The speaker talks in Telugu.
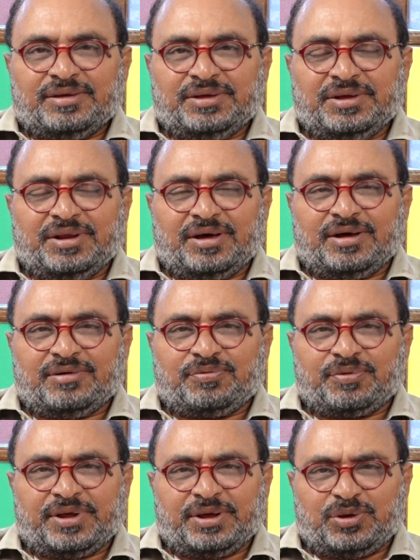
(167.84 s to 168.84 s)
ఈయన
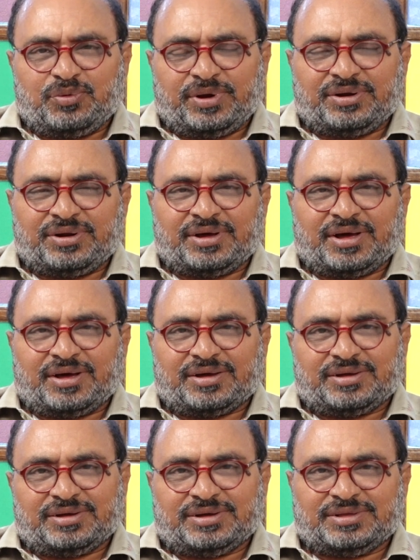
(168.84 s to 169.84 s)
ఫ్రీక్వెంట్గా
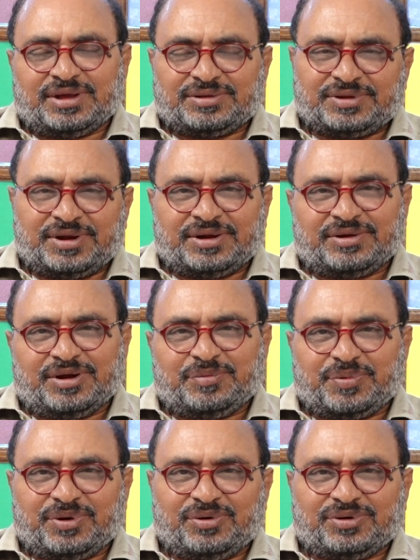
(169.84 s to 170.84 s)
ఈ దర్శనానికి
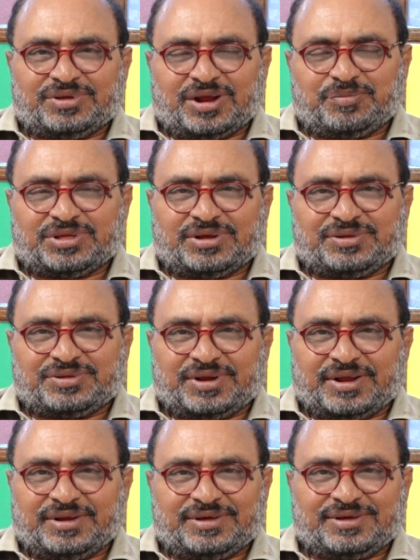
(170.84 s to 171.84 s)
వెళ్ళిపోయేవాడు ధర్మ
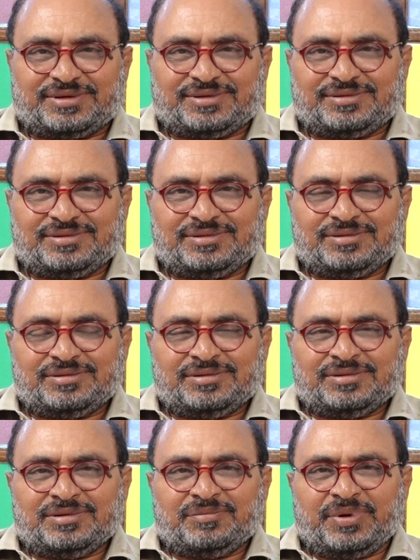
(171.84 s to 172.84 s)
దర్శనానికి
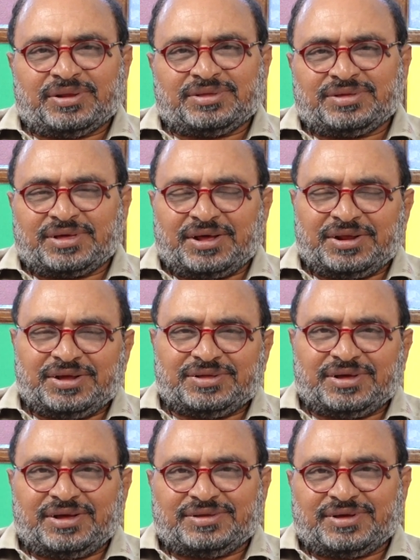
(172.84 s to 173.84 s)
ప్రతిసారి
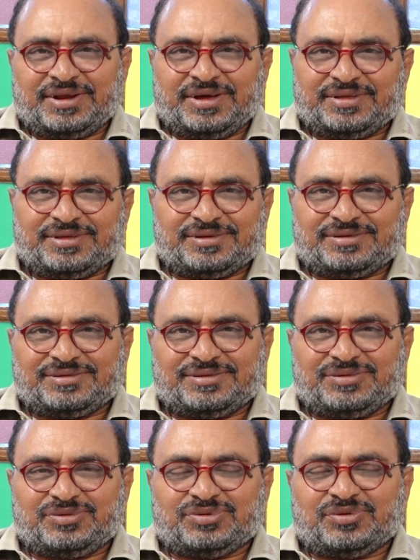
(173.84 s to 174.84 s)
ఇదే జరిగేది
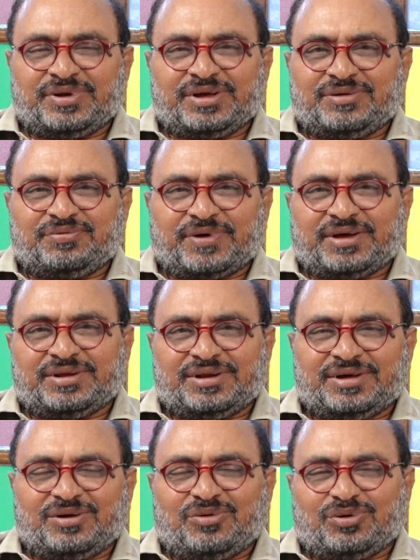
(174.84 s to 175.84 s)
చివరికి
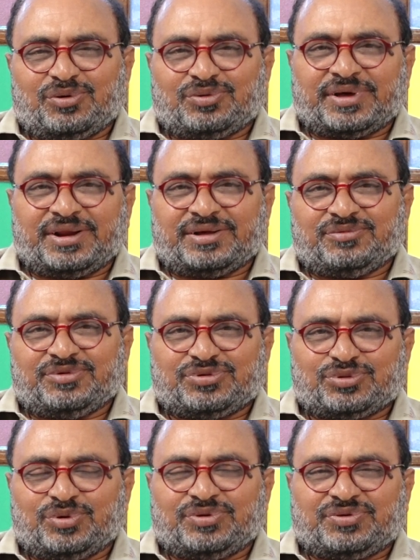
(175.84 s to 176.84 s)
ఫైనల్గా ఒకరోజు ఆయనకు
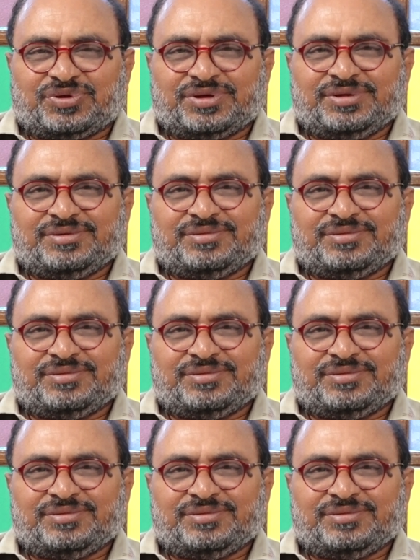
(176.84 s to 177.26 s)
విసుగొచ్చి